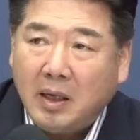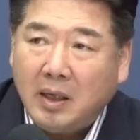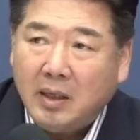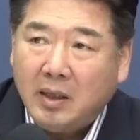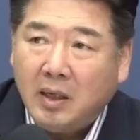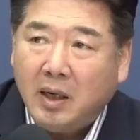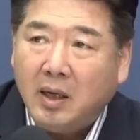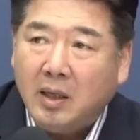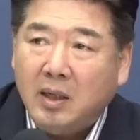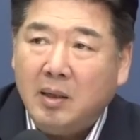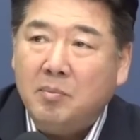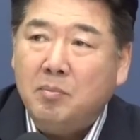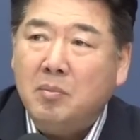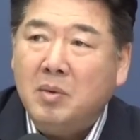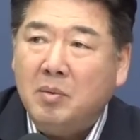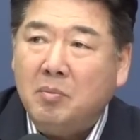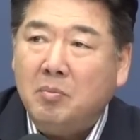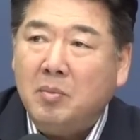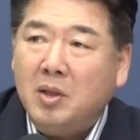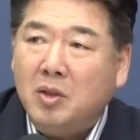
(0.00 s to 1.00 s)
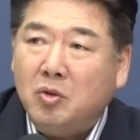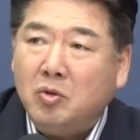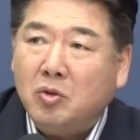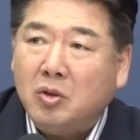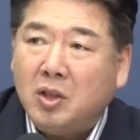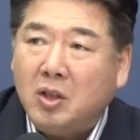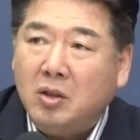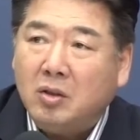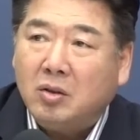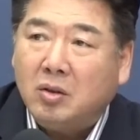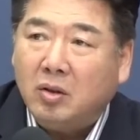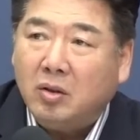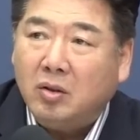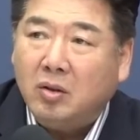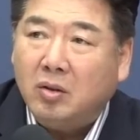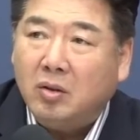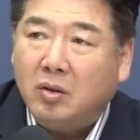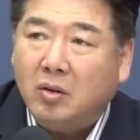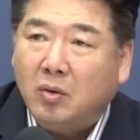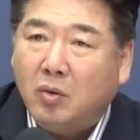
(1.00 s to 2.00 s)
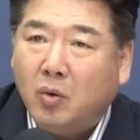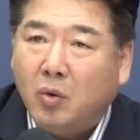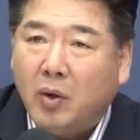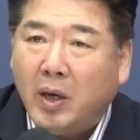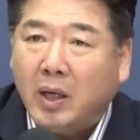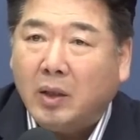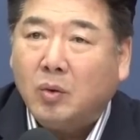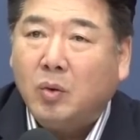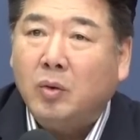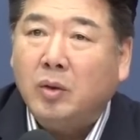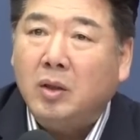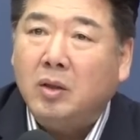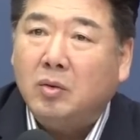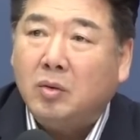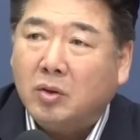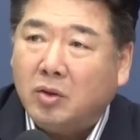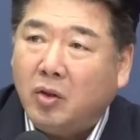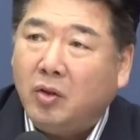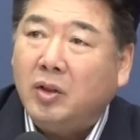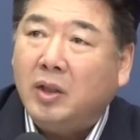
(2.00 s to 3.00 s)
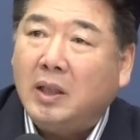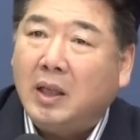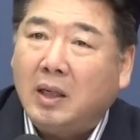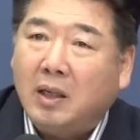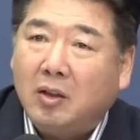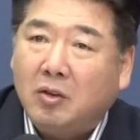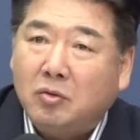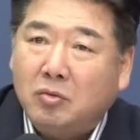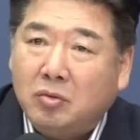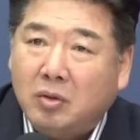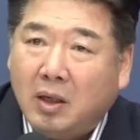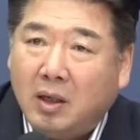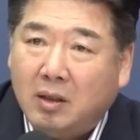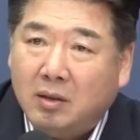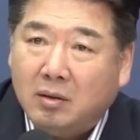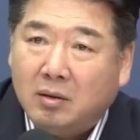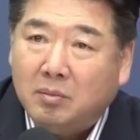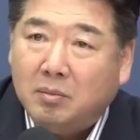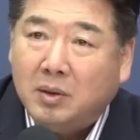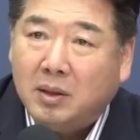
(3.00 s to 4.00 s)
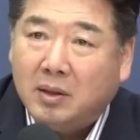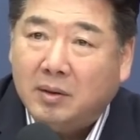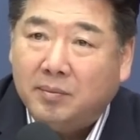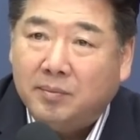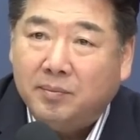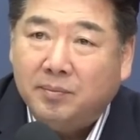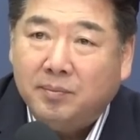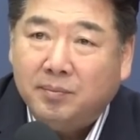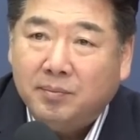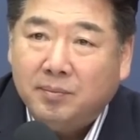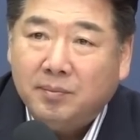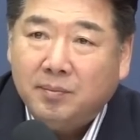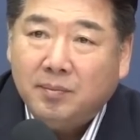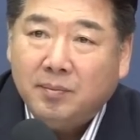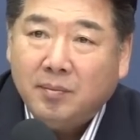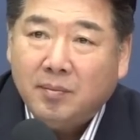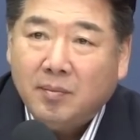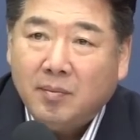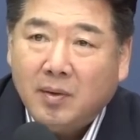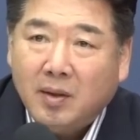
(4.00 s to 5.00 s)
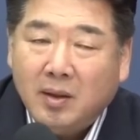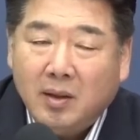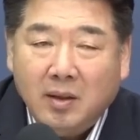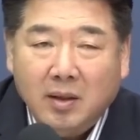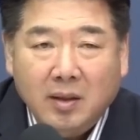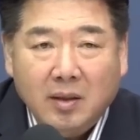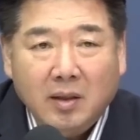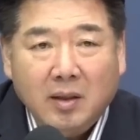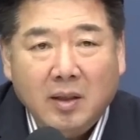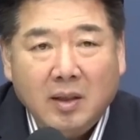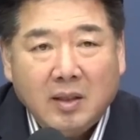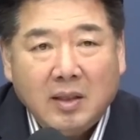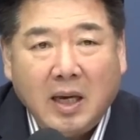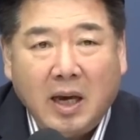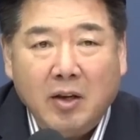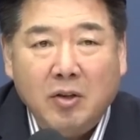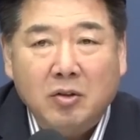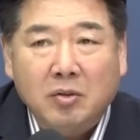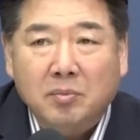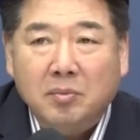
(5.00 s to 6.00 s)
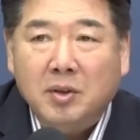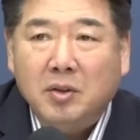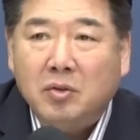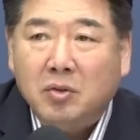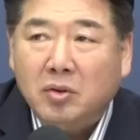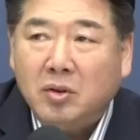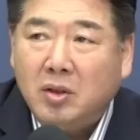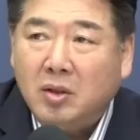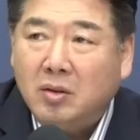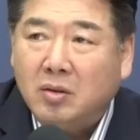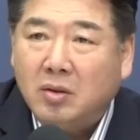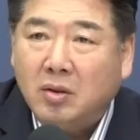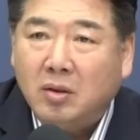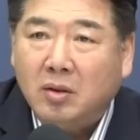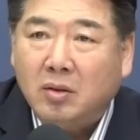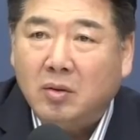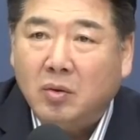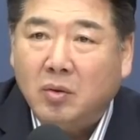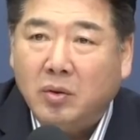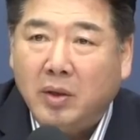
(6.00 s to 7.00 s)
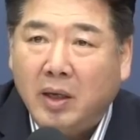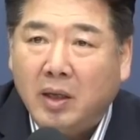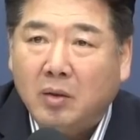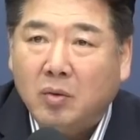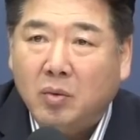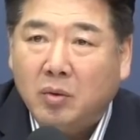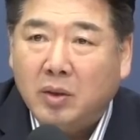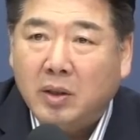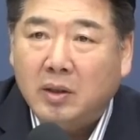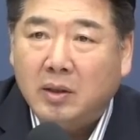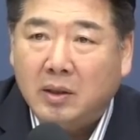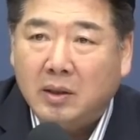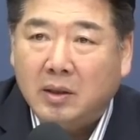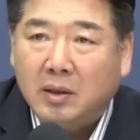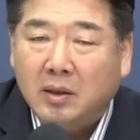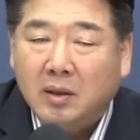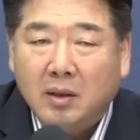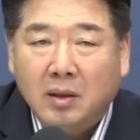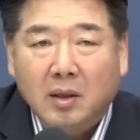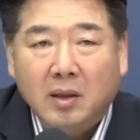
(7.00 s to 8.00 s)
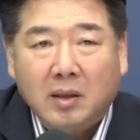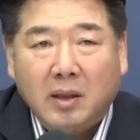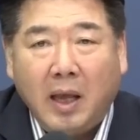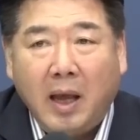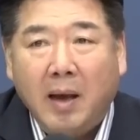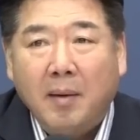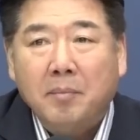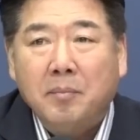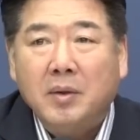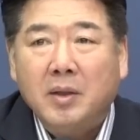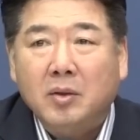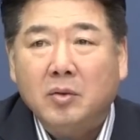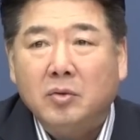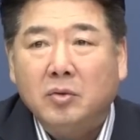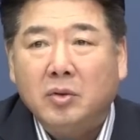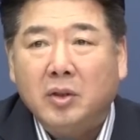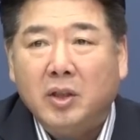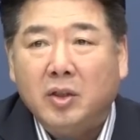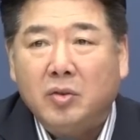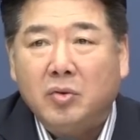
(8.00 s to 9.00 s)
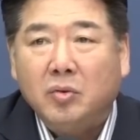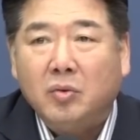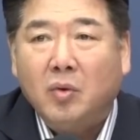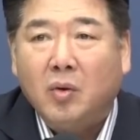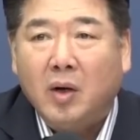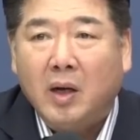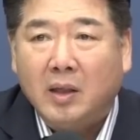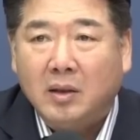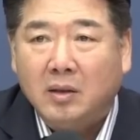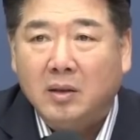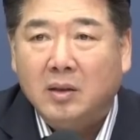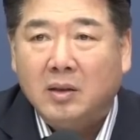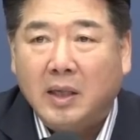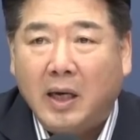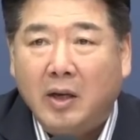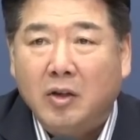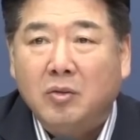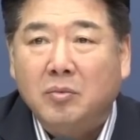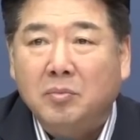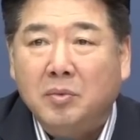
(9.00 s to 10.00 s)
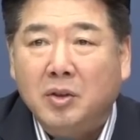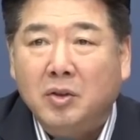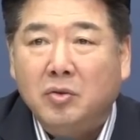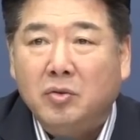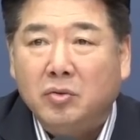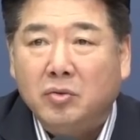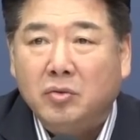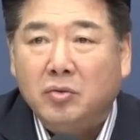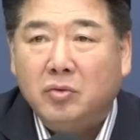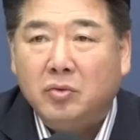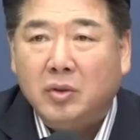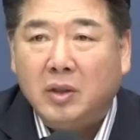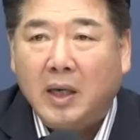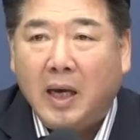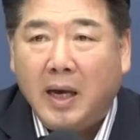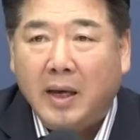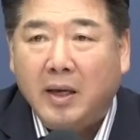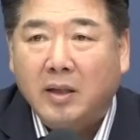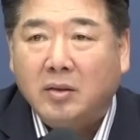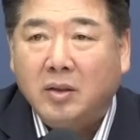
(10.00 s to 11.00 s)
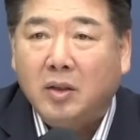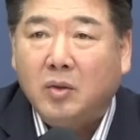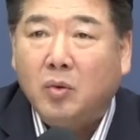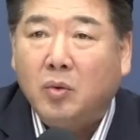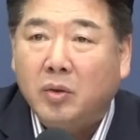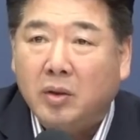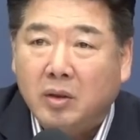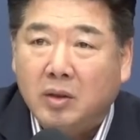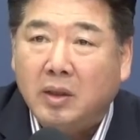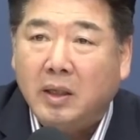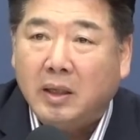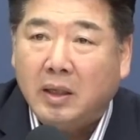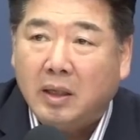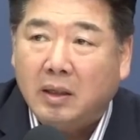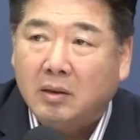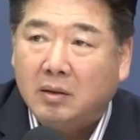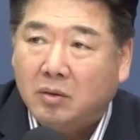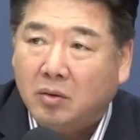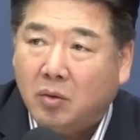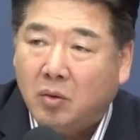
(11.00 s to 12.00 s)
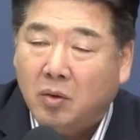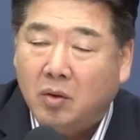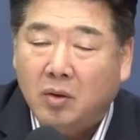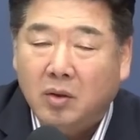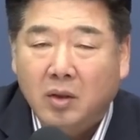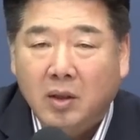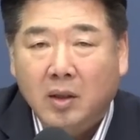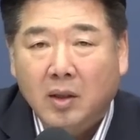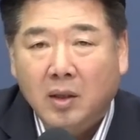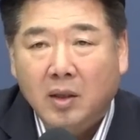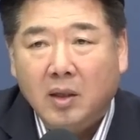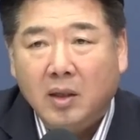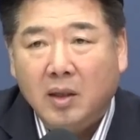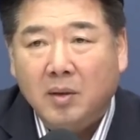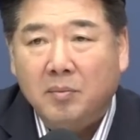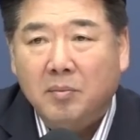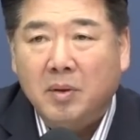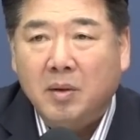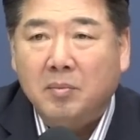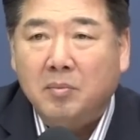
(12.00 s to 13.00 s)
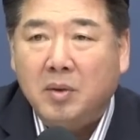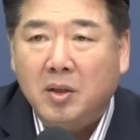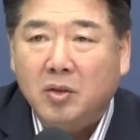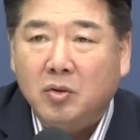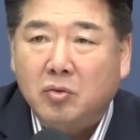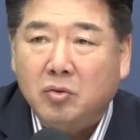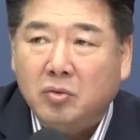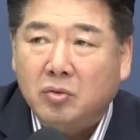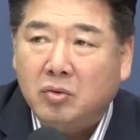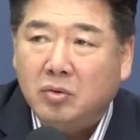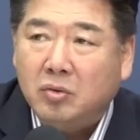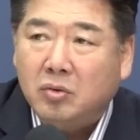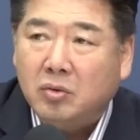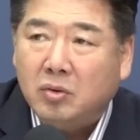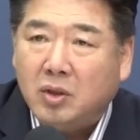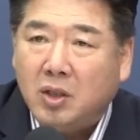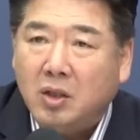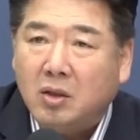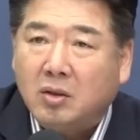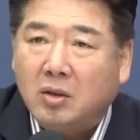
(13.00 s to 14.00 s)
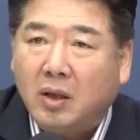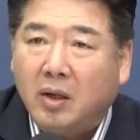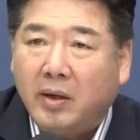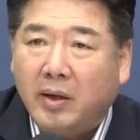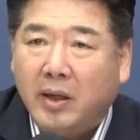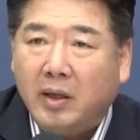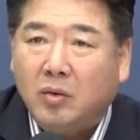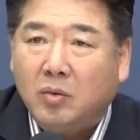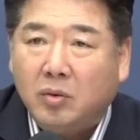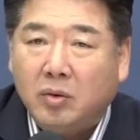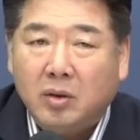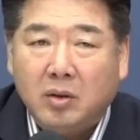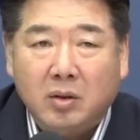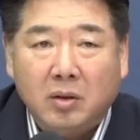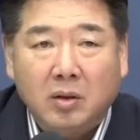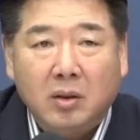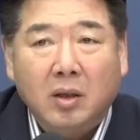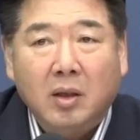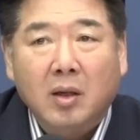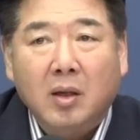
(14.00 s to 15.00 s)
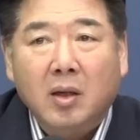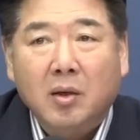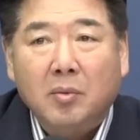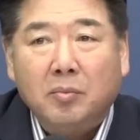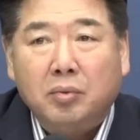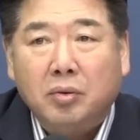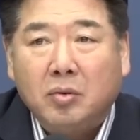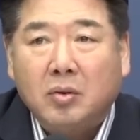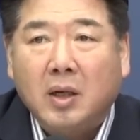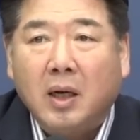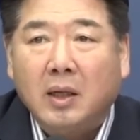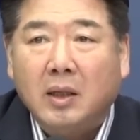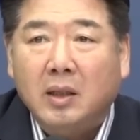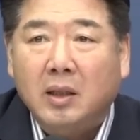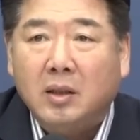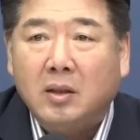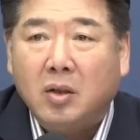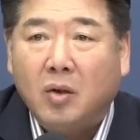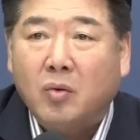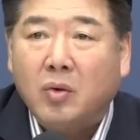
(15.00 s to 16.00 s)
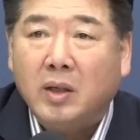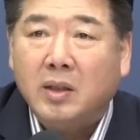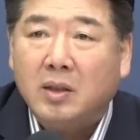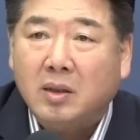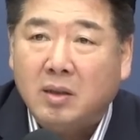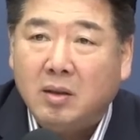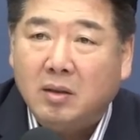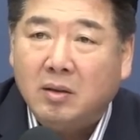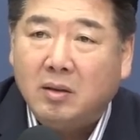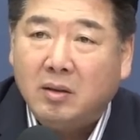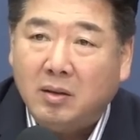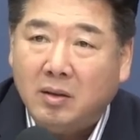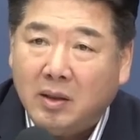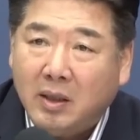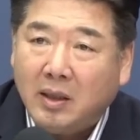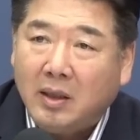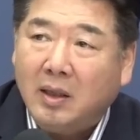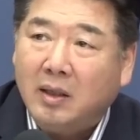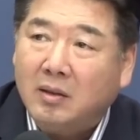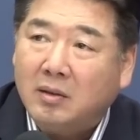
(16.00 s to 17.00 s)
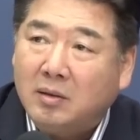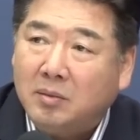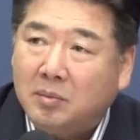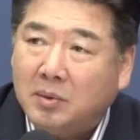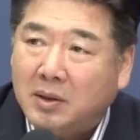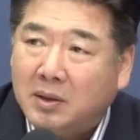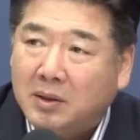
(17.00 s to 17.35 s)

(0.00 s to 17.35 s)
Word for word: 아니라 인민민주 질서로의 통일도 선이다라고 주장하는 겁니다. 자유민주 질서로의 통일은 대한민국이 주도하는 자유민주주의 하에서의 통일을 얘기하는 거고 인민민주 질서 하의 통일은 북한이 적화시키는 것을 얘기하는 겁니다.